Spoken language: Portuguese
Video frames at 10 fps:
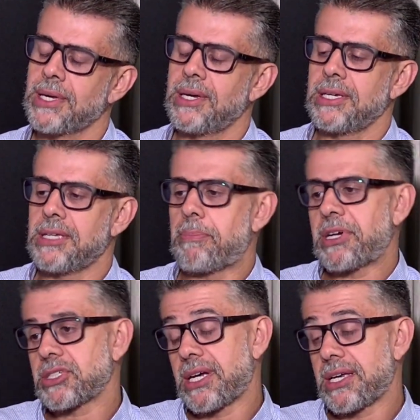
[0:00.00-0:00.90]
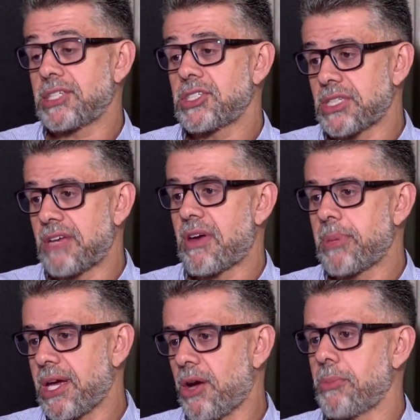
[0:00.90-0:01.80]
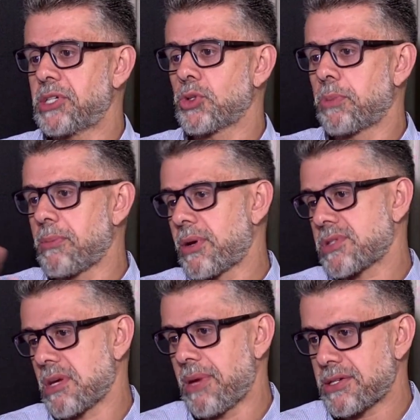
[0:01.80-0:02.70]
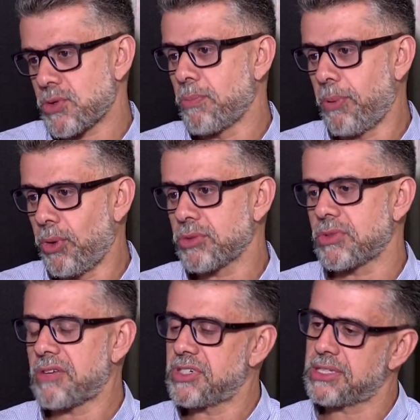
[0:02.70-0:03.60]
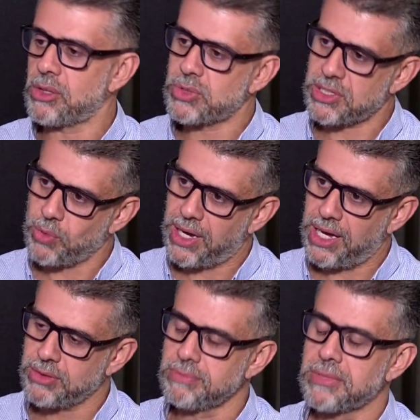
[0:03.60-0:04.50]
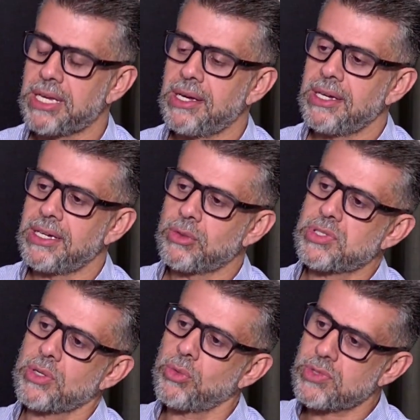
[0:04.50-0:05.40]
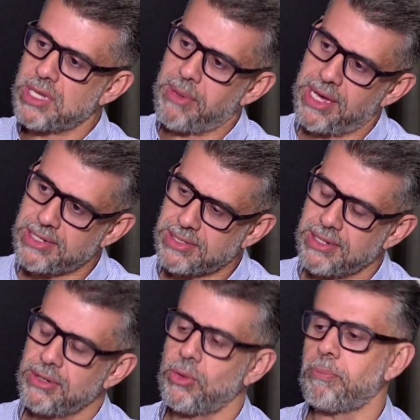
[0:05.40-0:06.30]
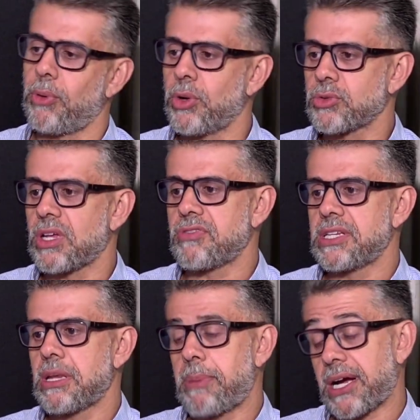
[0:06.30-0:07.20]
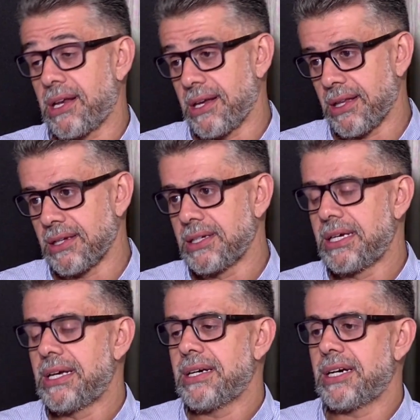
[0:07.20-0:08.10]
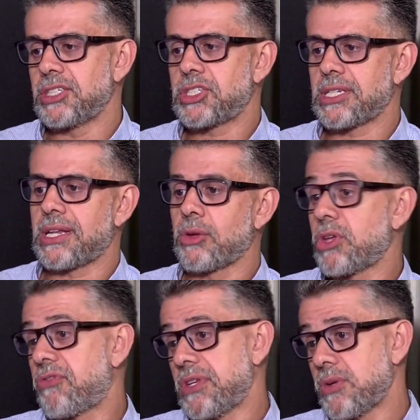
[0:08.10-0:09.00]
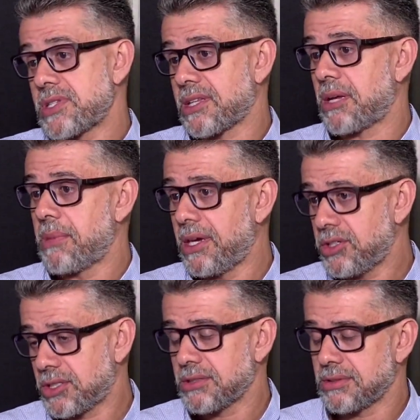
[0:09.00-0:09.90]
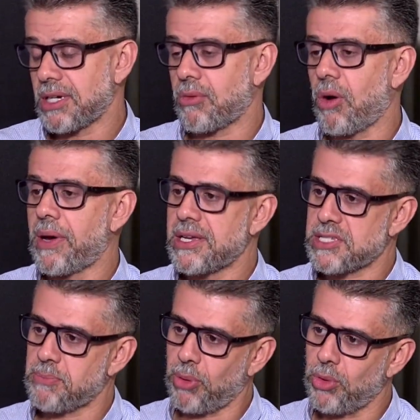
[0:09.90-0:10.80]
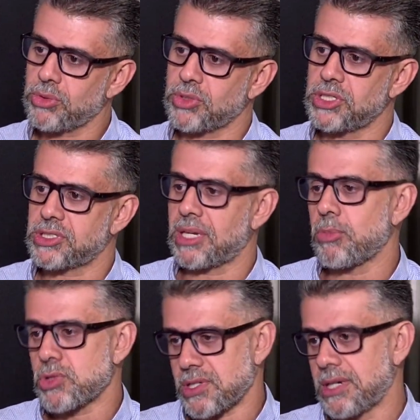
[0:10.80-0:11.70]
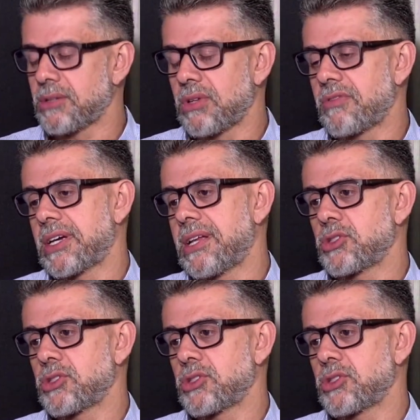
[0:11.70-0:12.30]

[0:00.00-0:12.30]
E a partir daí a gente deve abrir realmente no primeiro semestre um ponto na Avenida Luiz Eduardo e no segundo semestre um ponto na Avenida Paralela. A gente ainda não definiu exatamente né, qual é esse ponto, a gente está buscando, na verdade, o